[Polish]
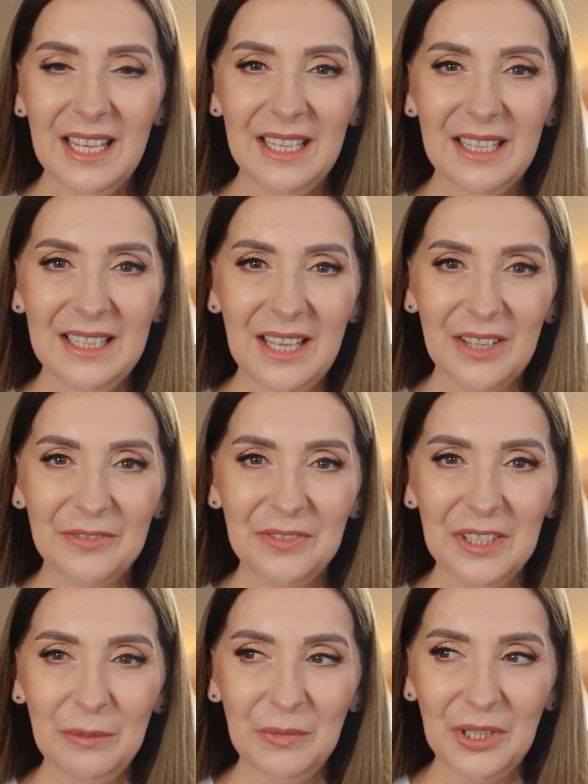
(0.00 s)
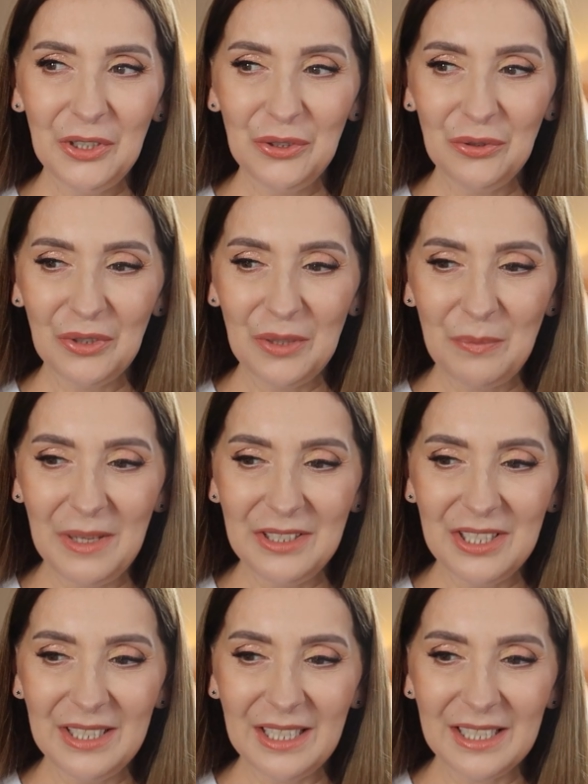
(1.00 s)
e, na filmik, który
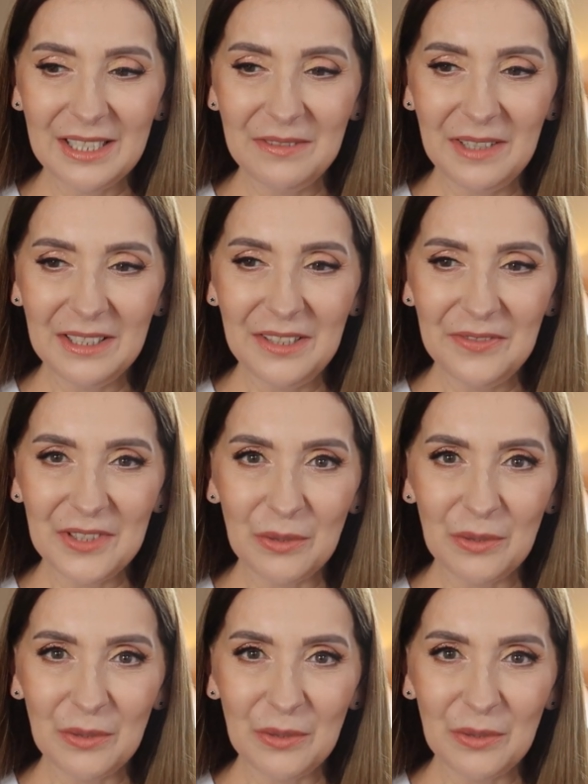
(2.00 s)
będzie nagrywany w